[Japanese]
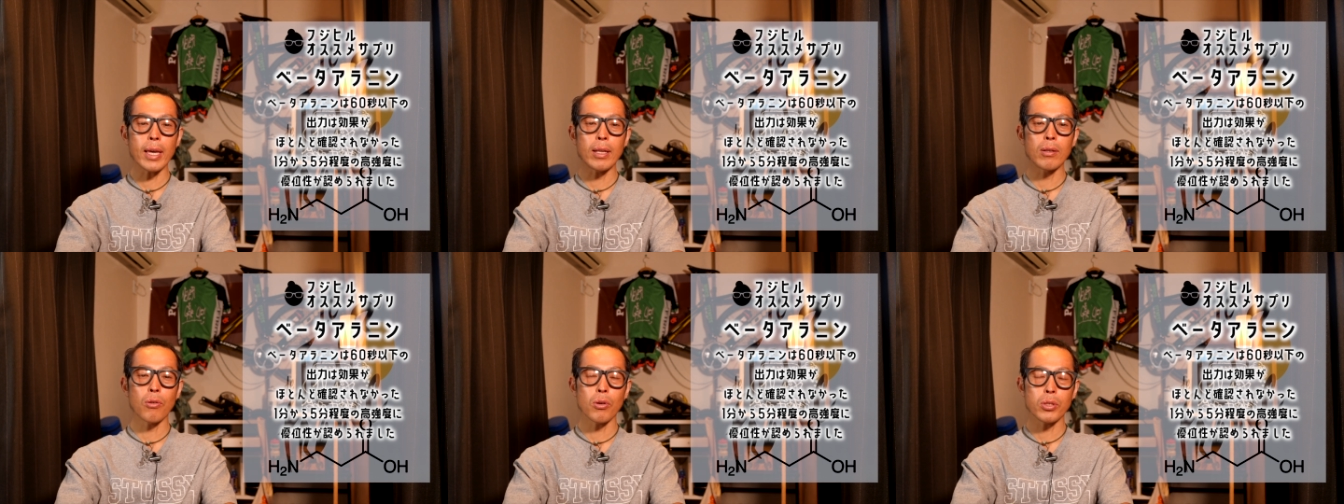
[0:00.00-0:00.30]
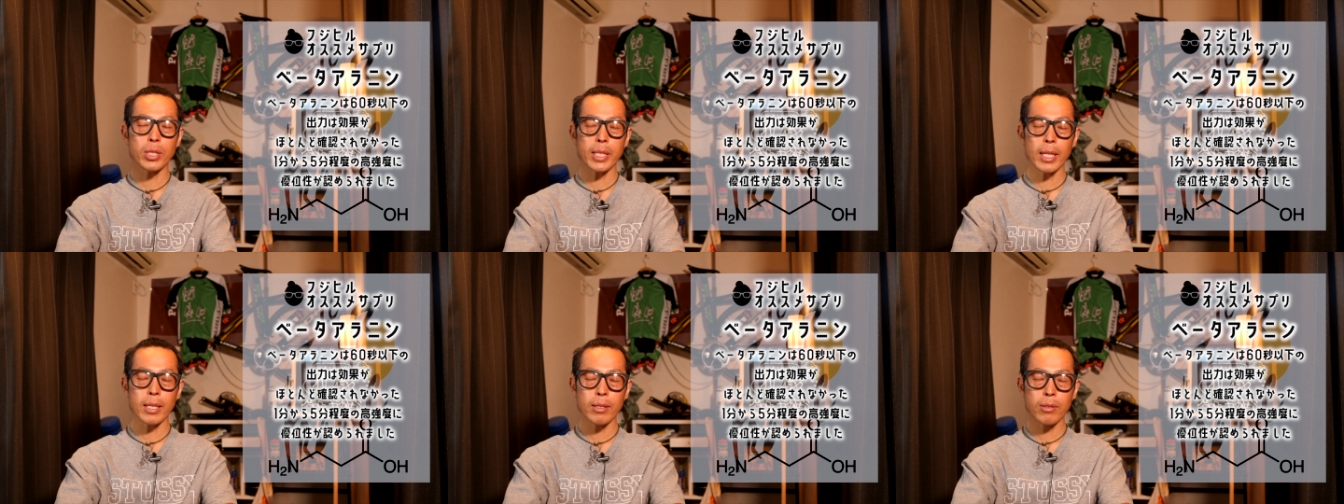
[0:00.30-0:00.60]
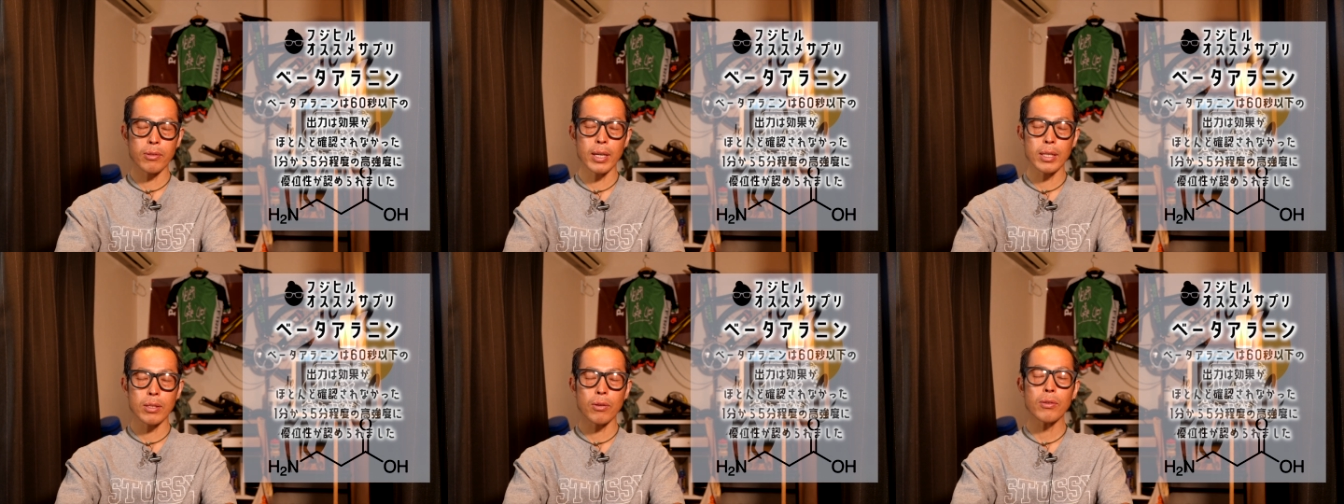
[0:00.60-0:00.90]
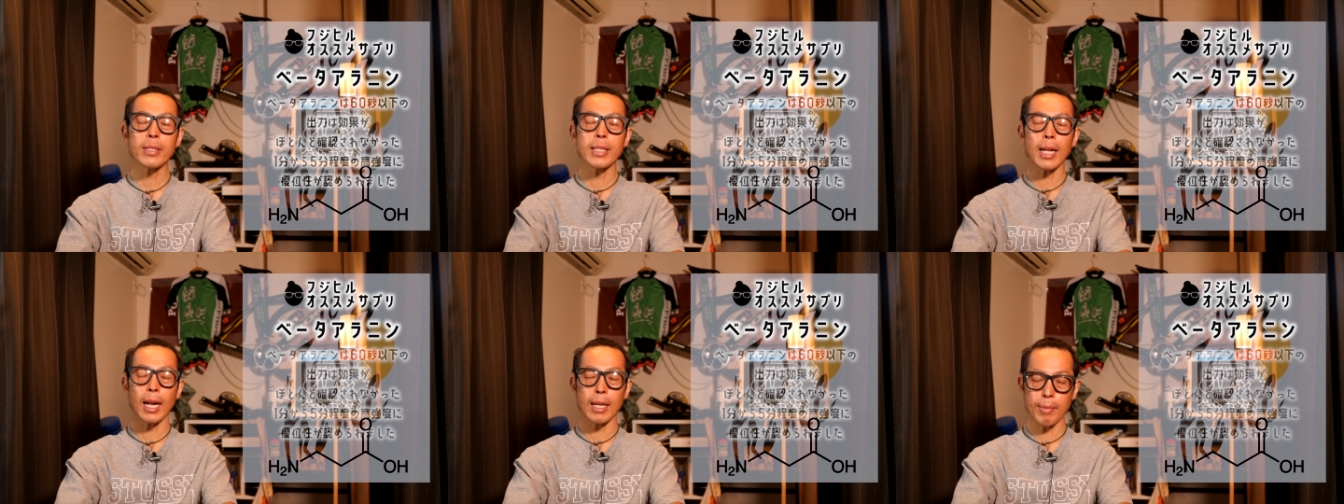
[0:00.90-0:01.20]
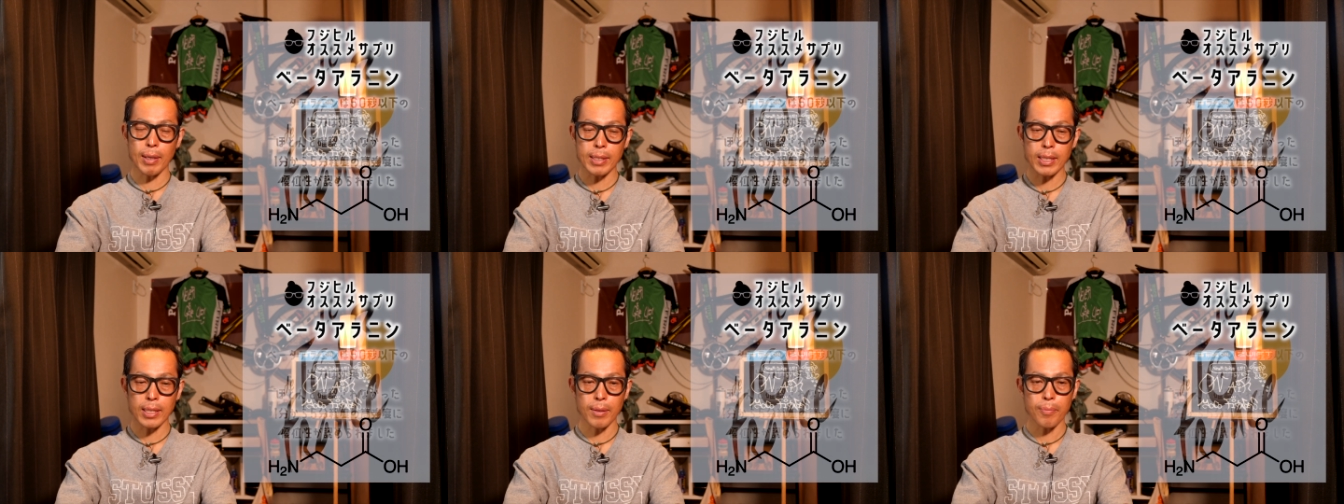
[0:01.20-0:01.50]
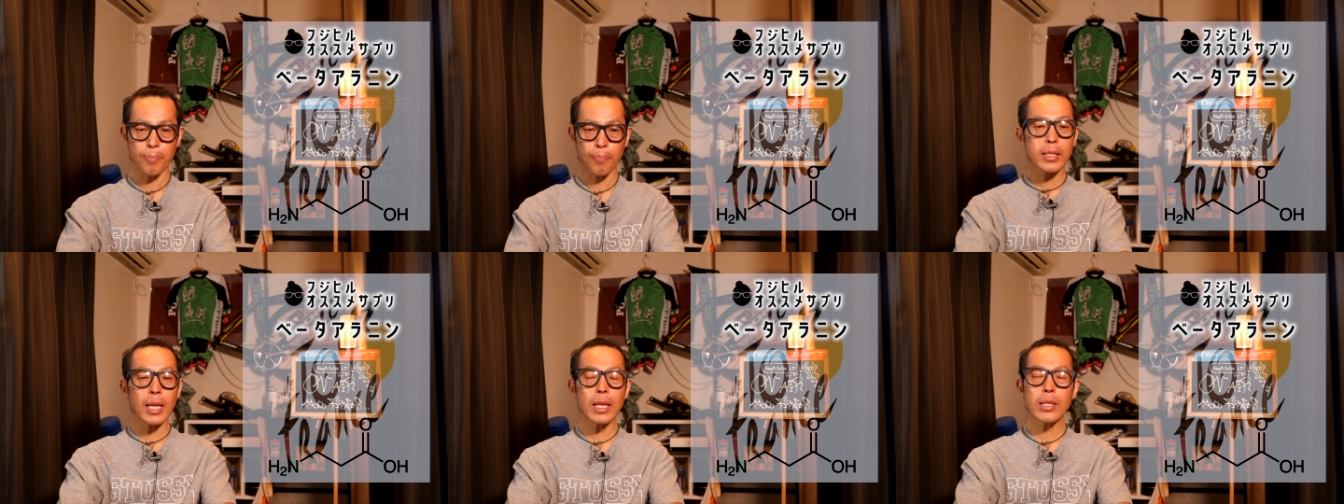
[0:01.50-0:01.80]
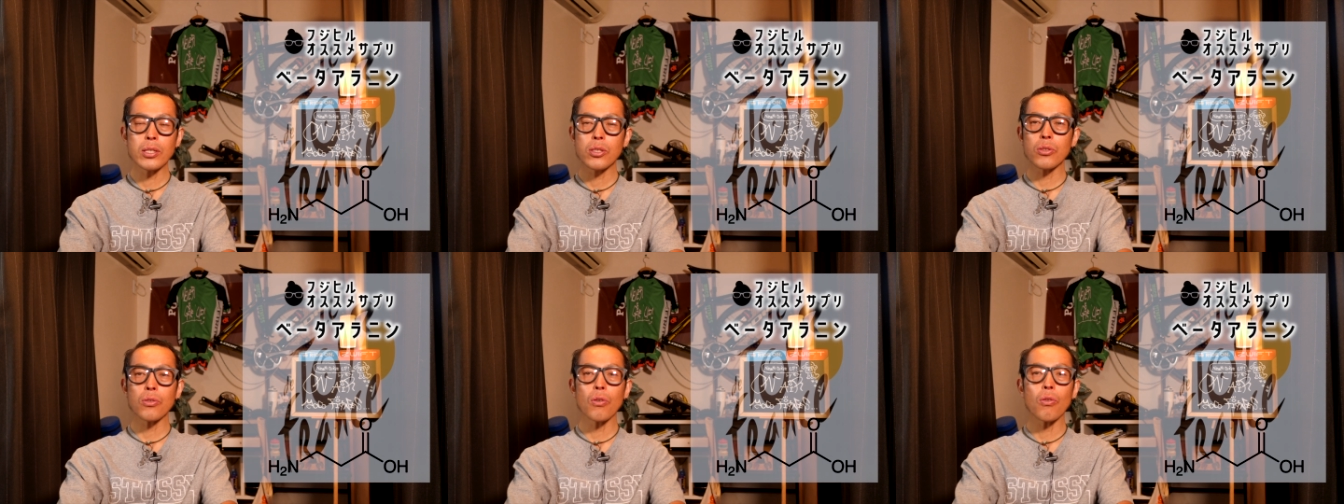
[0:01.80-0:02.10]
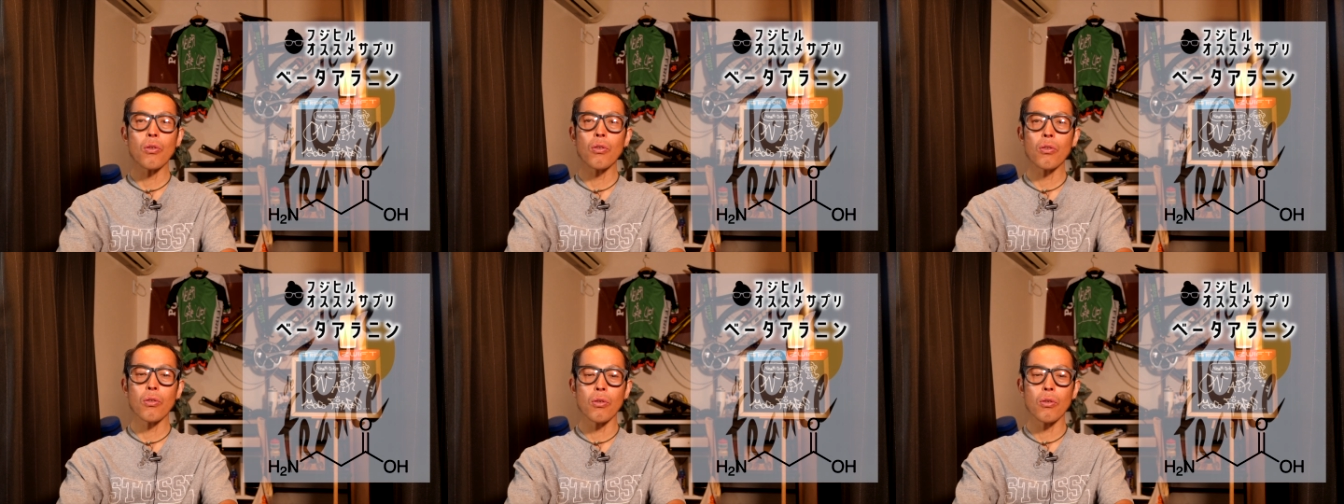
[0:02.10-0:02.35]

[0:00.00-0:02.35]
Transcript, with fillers: エルゴジェニックエイドになります。摂取方